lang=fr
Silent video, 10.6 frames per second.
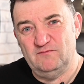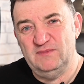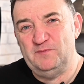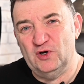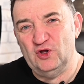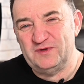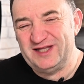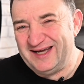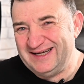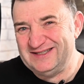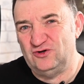Mais pendant
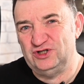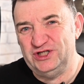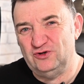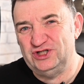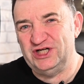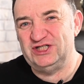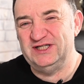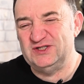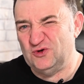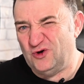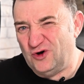13 ans, j'ai recherché
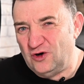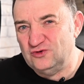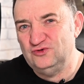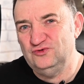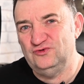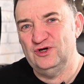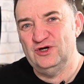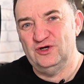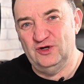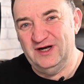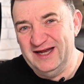ce rendu
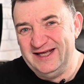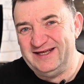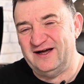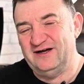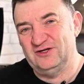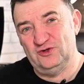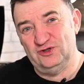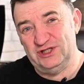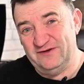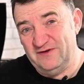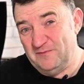Leica que je
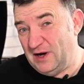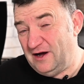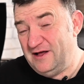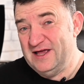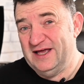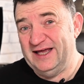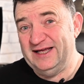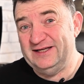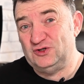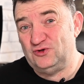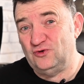n'avais pas et
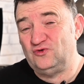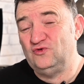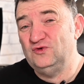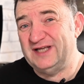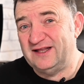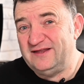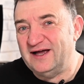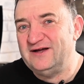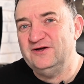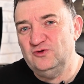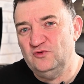surtout cette
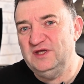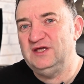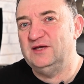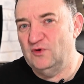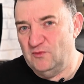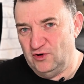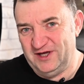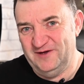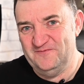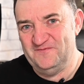ergonomie qui me manquait.